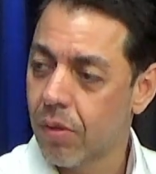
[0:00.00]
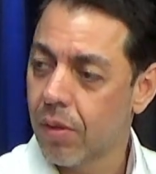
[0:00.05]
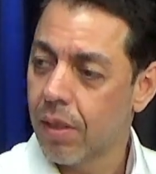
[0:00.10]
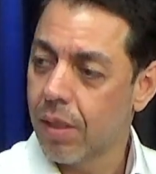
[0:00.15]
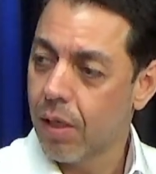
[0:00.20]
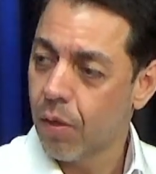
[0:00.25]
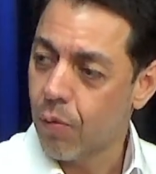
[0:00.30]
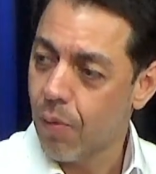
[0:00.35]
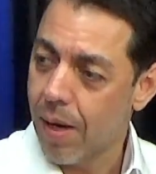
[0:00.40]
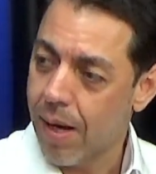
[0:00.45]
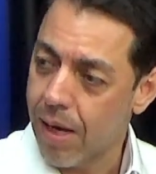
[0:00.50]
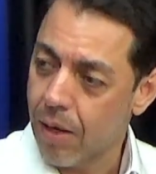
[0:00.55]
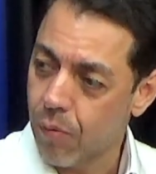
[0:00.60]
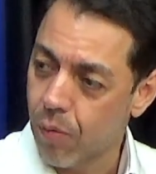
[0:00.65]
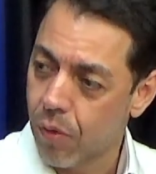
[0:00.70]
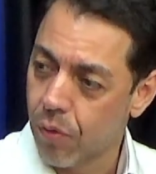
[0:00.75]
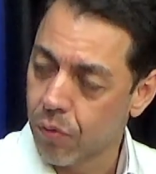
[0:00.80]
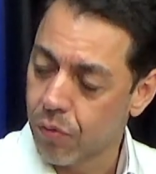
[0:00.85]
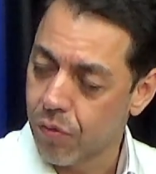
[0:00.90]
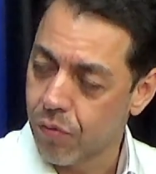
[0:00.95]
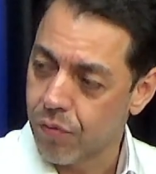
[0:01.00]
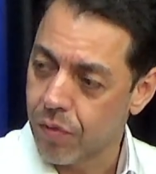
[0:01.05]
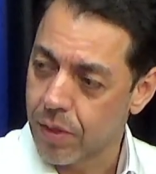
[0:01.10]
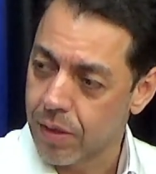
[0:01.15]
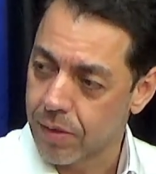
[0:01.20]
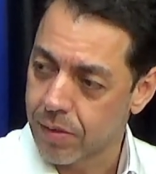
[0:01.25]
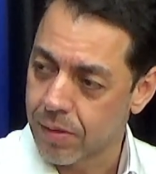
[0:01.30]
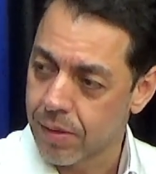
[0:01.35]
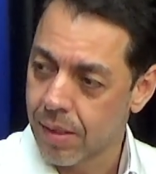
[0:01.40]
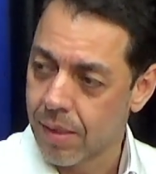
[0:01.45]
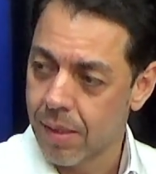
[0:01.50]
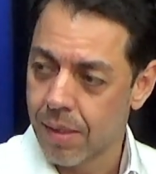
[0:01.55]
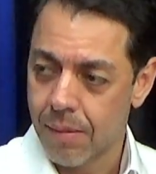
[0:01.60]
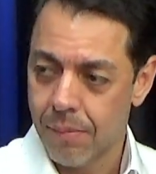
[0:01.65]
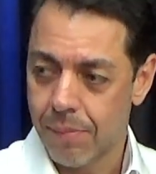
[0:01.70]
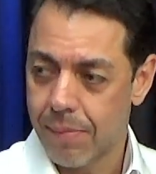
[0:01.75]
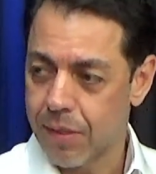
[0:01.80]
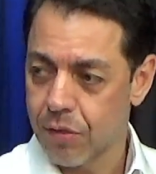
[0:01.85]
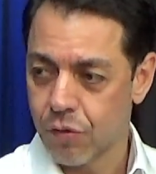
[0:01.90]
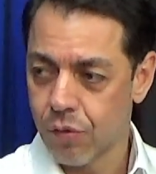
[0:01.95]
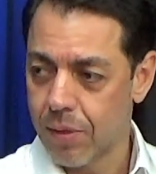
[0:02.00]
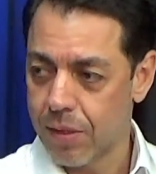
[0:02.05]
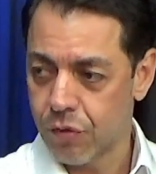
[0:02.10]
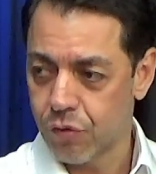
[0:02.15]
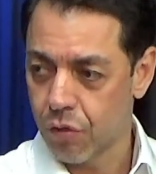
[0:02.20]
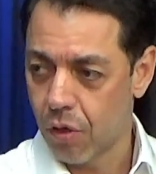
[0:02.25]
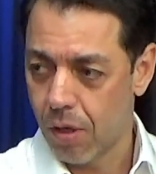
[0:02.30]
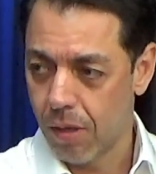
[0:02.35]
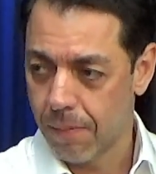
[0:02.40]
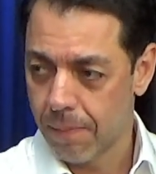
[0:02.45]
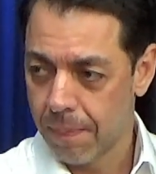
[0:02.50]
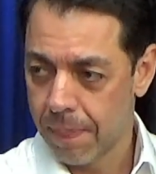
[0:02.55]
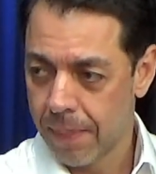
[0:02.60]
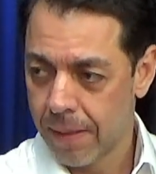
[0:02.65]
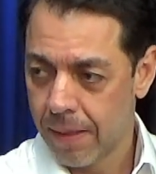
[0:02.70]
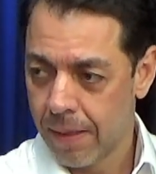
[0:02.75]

e com a Eco Rodovias. Mas não é só.